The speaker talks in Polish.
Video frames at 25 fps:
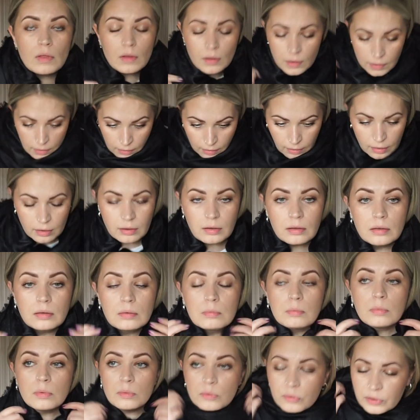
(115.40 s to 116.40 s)
O,
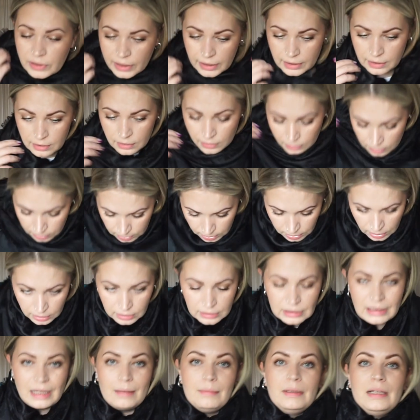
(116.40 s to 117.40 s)
mówię.
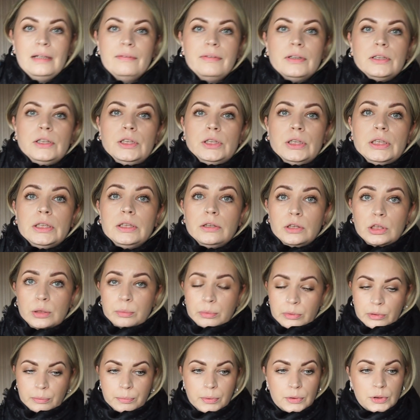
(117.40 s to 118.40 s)
Dla mnie najważniejsze jest to,
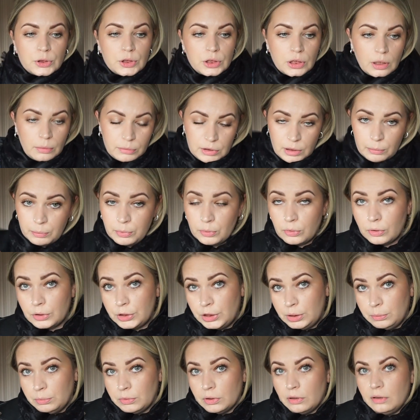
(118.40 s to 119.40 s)
żeby mi pod szyją nie było
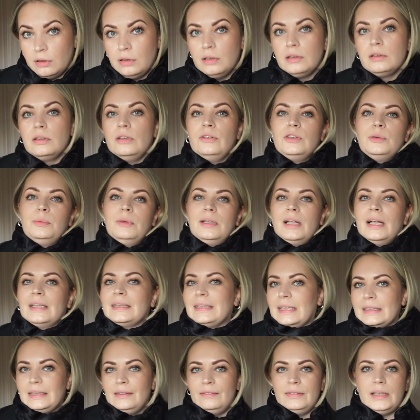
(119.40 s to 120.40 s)
zimno. No i w sumie teraz
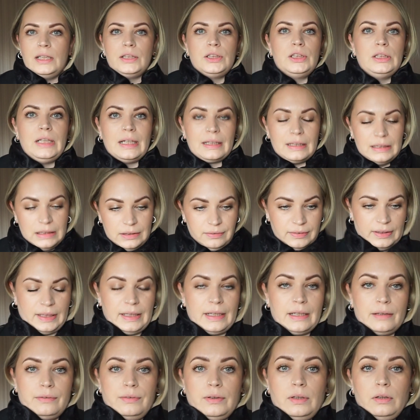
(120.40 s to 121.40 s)
nawet nie widać, jak ten
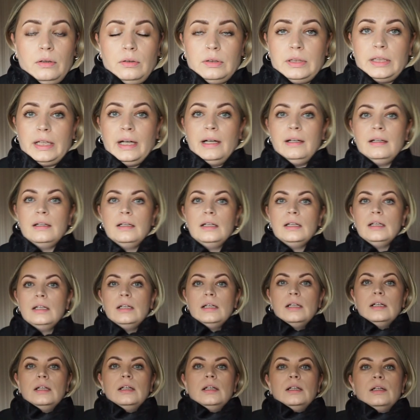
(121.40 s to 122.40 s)
sweterek wygląda,
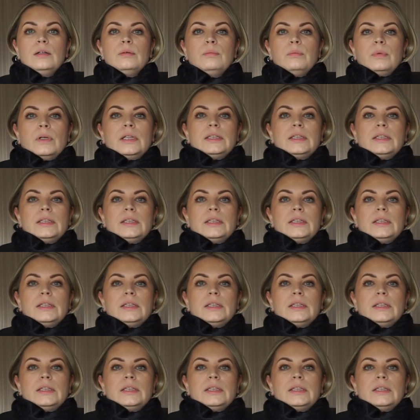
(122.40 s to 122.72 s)
bo